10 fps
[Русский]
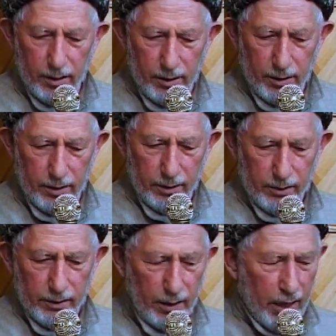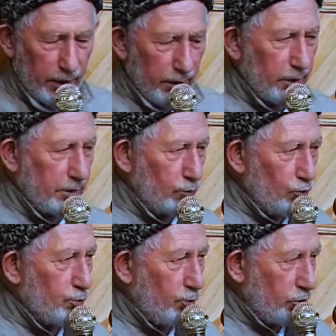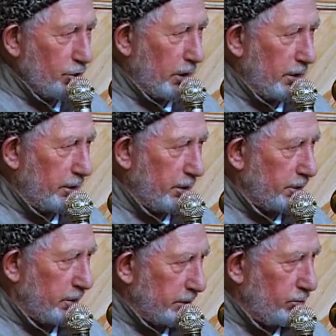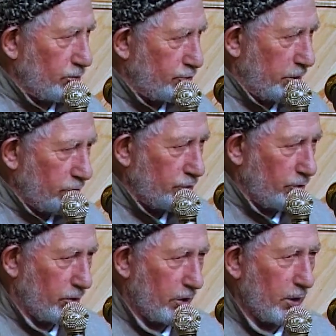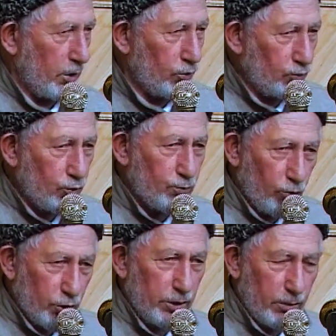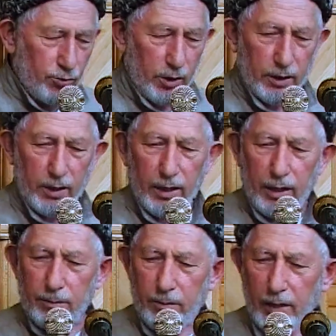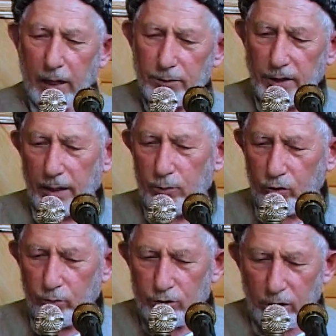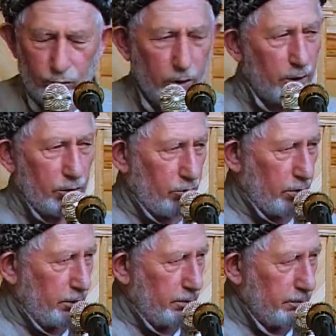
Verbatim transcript: И в действительности, вы поверьте, я вам здесь не вру. Поверьте, если бы это Ихья не прочел, я бы пропал.